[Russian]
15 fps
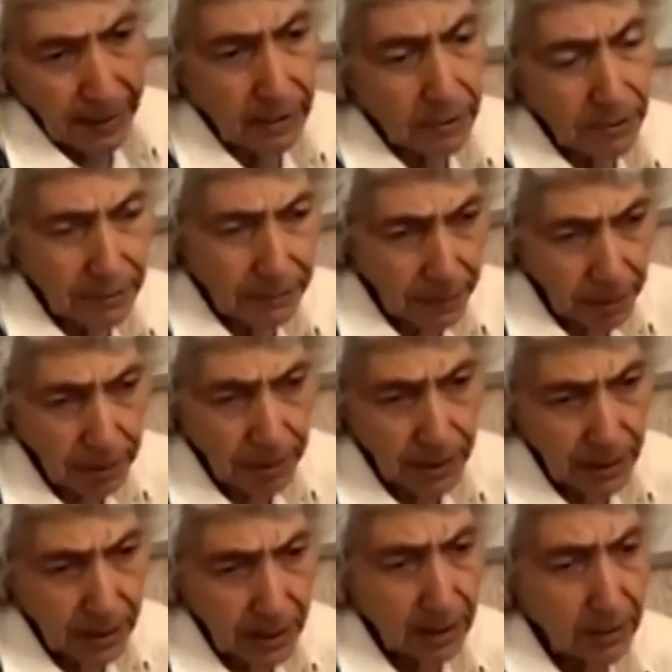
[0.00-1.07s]
который в
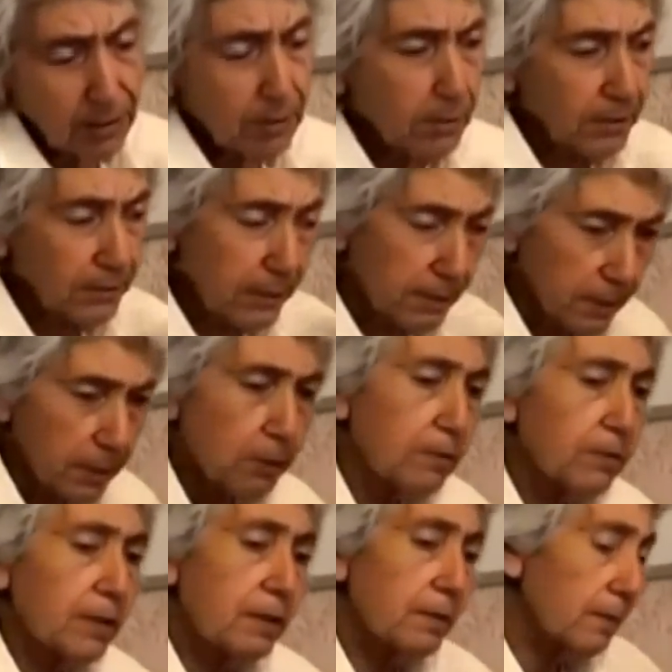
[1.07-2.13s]
легких, который мы
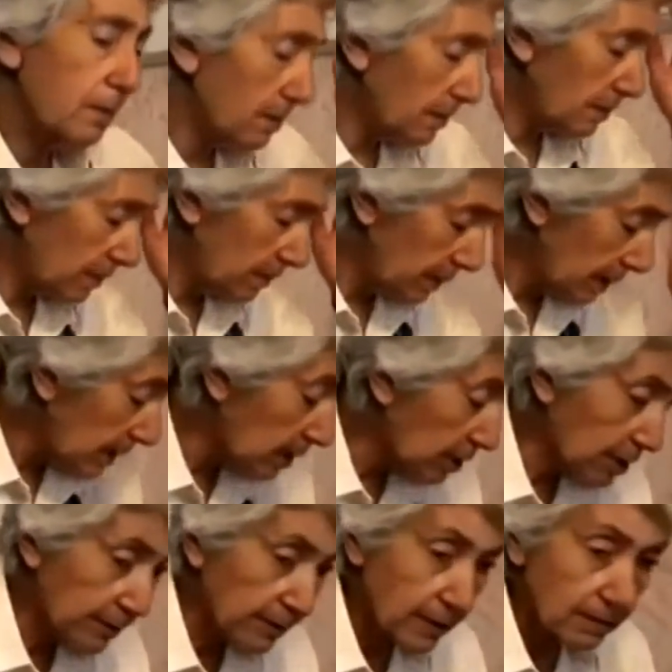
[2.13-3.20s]
выплевываем,
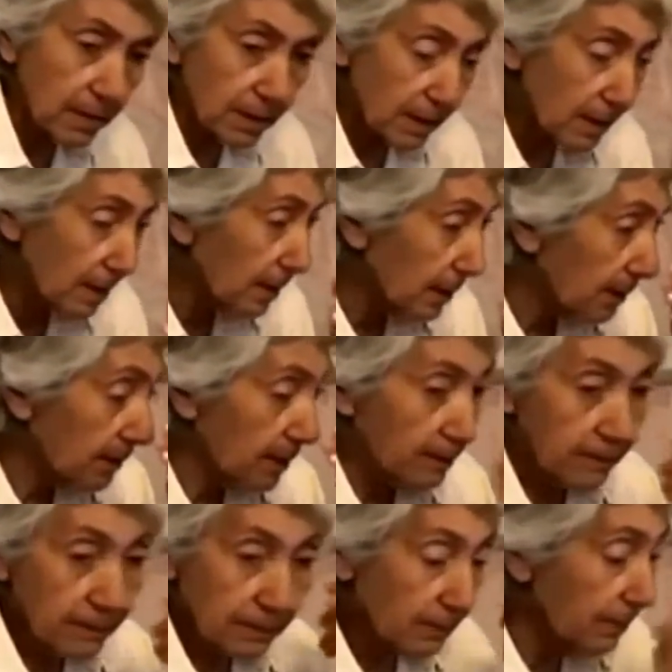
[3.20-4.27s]
выкашливаем,
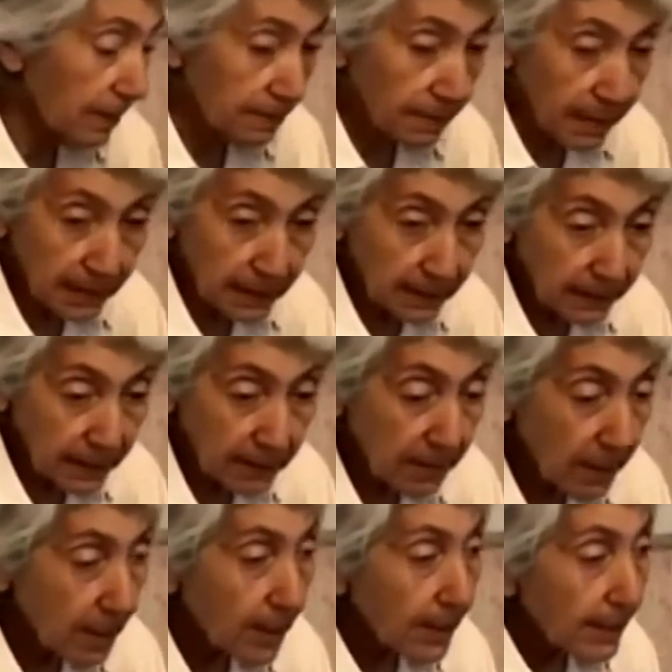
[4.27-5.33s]
отхаркиваем, высмаркиваем,
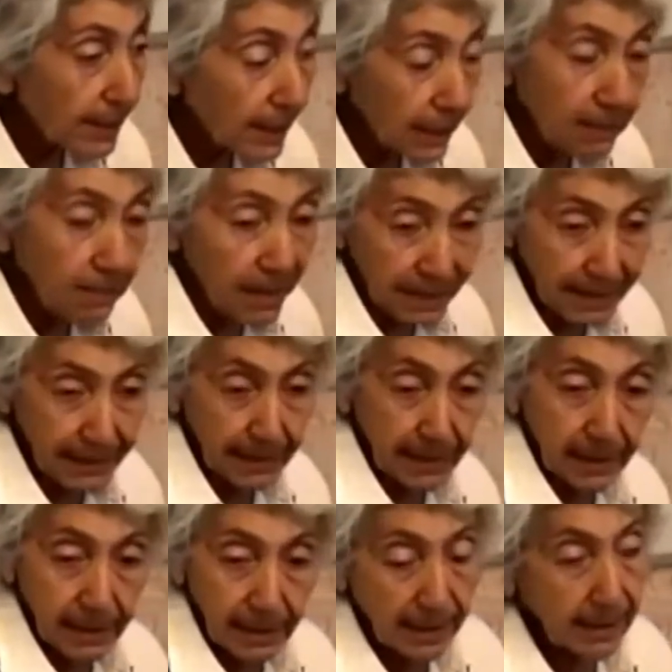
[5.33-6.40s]
и мясо.
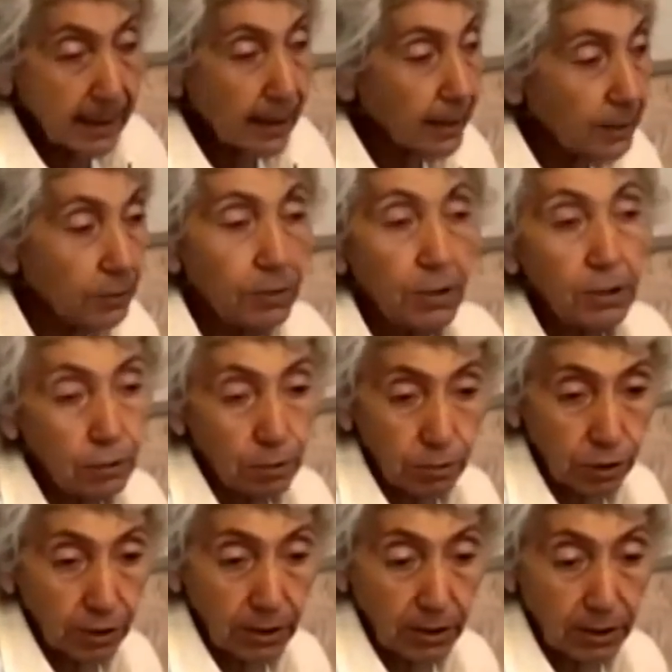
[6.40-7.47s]
Это одно и то
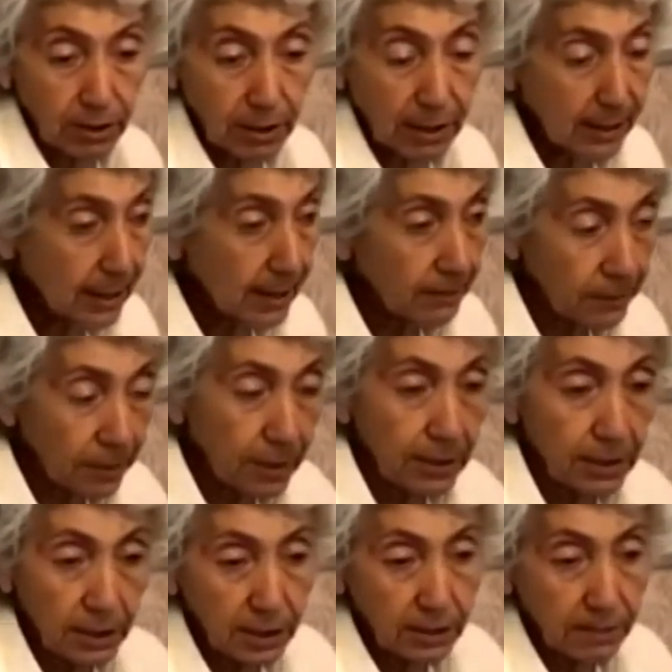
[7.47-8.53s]
же. Это его
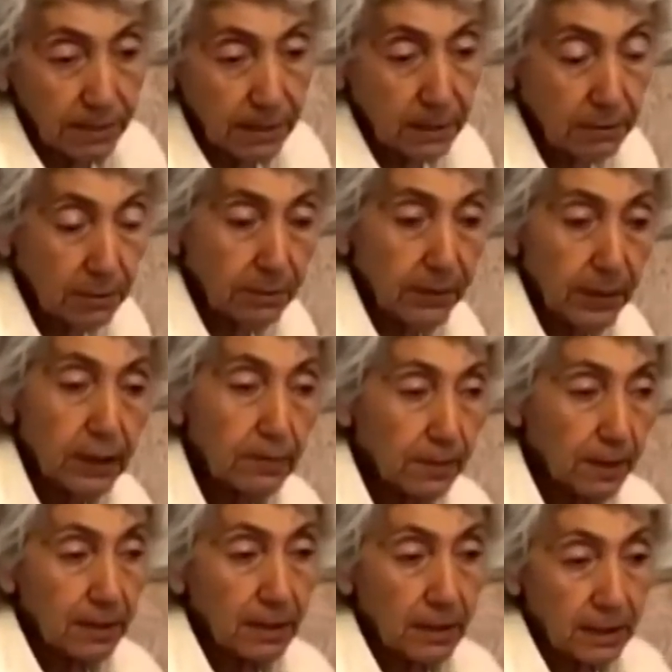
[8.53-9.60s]
конечный продукт в нашем
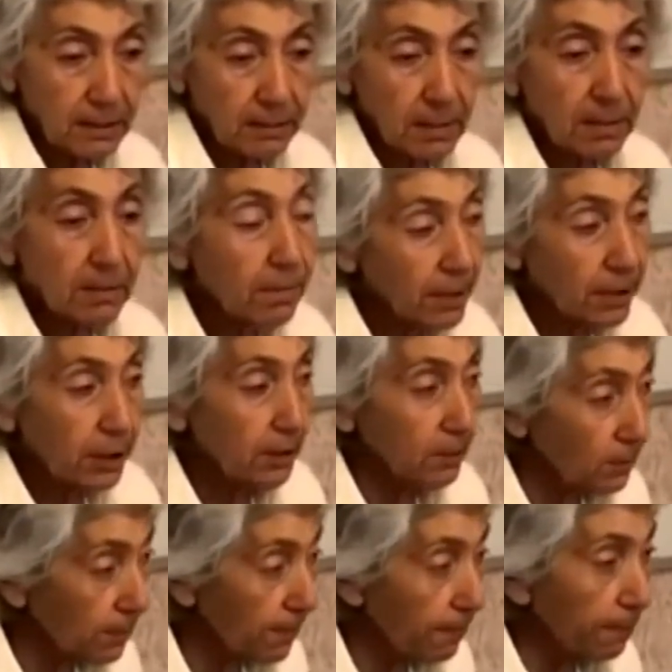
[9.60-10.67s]
организме.
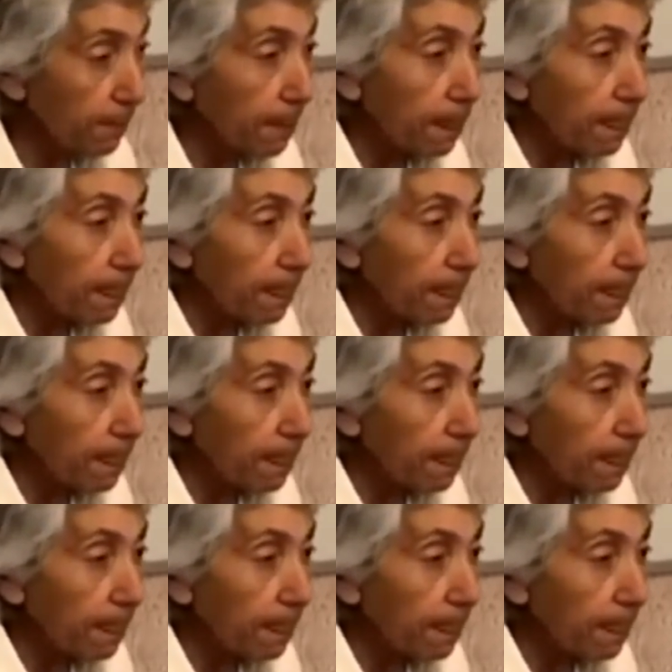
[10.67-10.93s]
Почему?